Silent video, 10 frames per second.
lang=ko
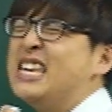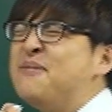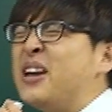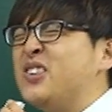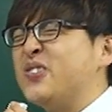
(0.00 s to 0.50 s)

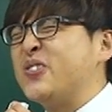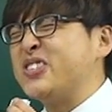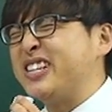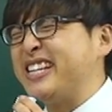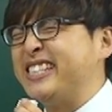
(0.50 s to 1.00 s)

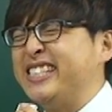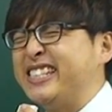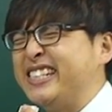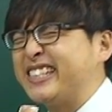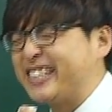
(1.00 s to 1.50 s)
200년도 전에
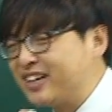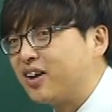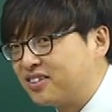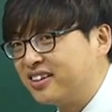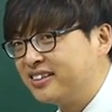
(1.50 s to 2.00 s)
진실이었던
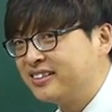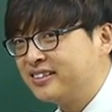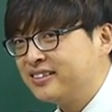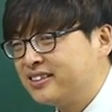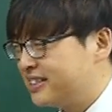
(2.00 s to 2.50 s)
것은.
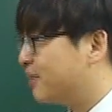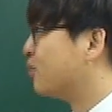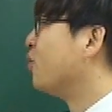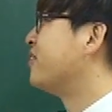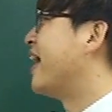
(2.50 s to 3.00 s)
그
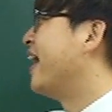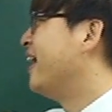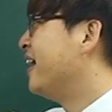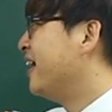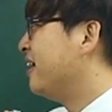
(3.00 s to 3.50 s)
다음 동사.
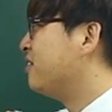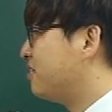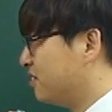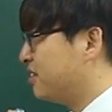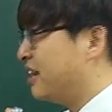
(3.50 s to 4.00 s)

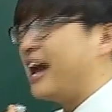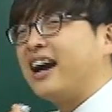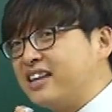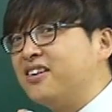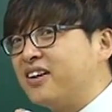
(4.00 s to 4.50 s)
is certainly,
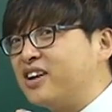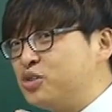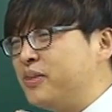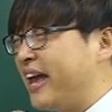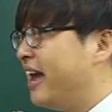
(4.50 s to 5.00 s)
아까 했던 거라
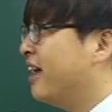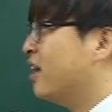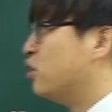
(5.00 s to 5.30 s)
쉽네.